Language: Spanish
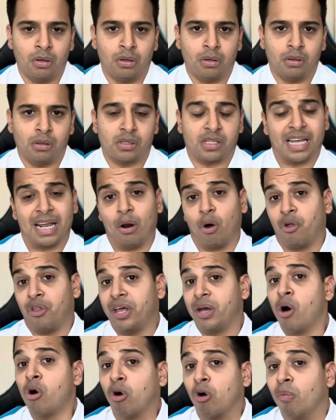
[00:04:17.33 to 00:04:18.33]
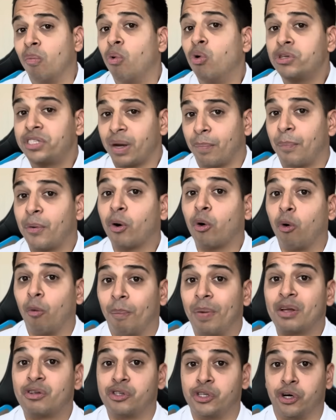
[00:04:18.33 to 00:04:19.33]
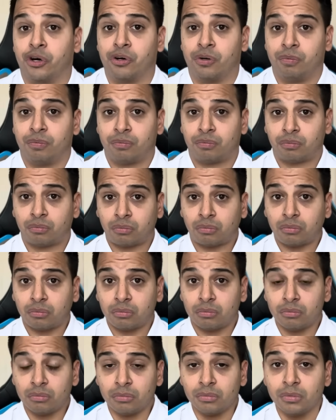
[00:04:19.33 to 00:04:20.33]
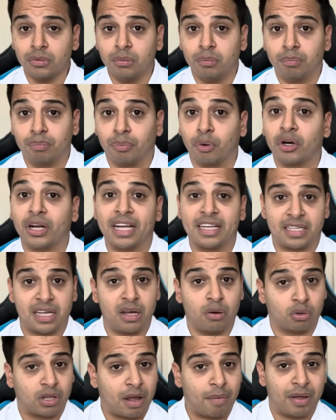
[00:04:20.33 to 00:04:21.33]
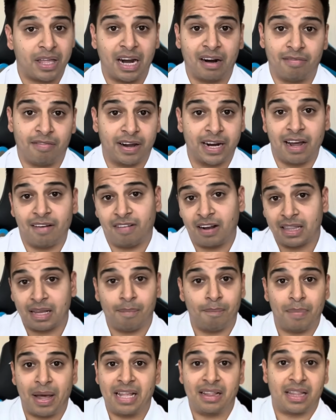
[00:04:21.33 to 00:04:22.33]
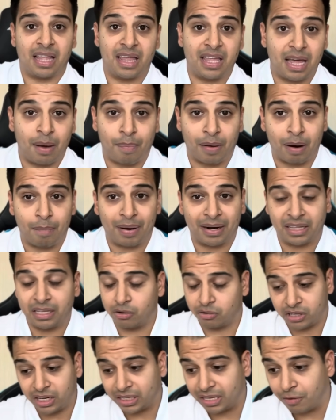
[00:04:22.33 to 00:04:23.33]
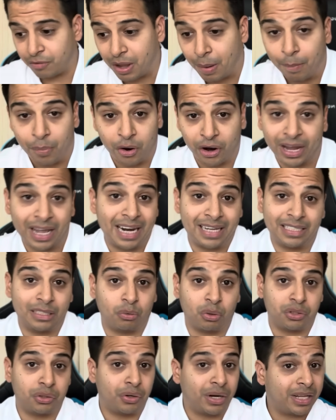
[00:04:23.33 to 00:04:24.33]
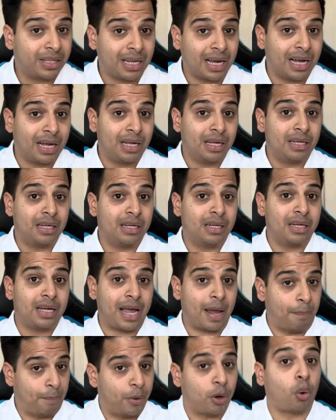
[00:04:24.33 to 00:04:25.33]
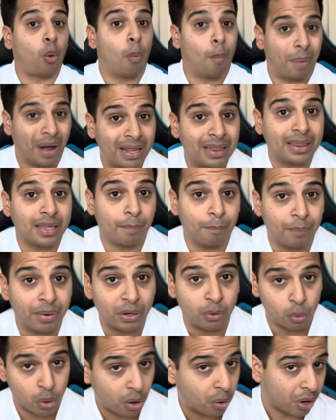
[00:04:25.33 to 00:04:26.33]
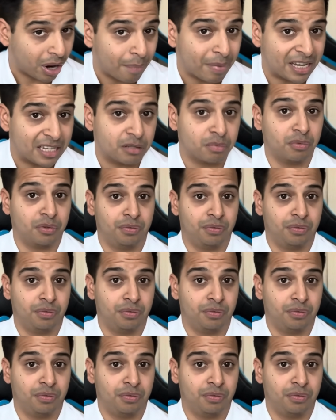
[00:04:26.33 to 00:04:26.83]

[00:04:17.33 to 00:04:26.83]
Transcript: Se los digo con mucha preocupación, porque sí, ustedes me dirán, Faría, faltan 20 días para el partido, sí está bien, pero es que la situación está es preocupante en Perú ahora mismo.